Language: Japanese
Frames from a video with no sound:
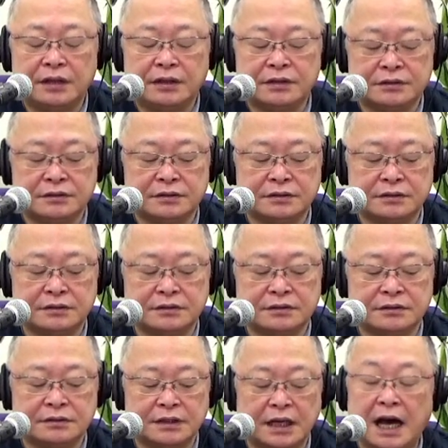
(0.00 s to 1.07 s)

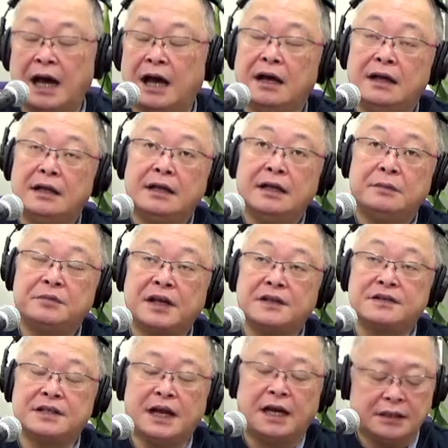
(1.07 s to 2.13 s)
のが
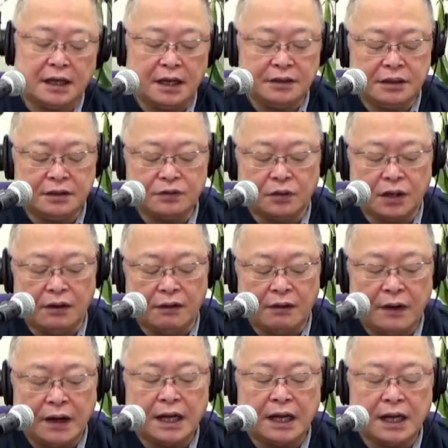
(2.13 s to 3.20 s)
プラスに働いているのかは
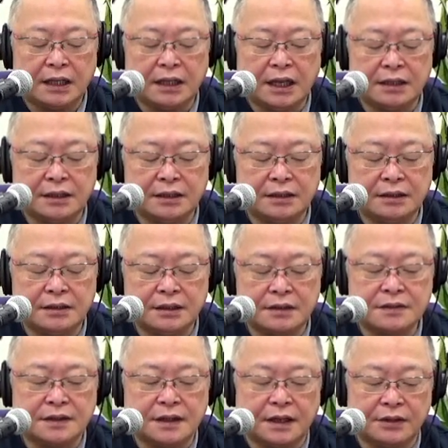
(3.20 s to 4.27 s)
分からないで
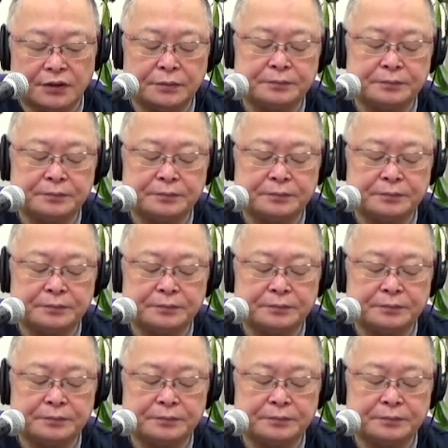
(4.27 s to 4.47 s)
すけれど。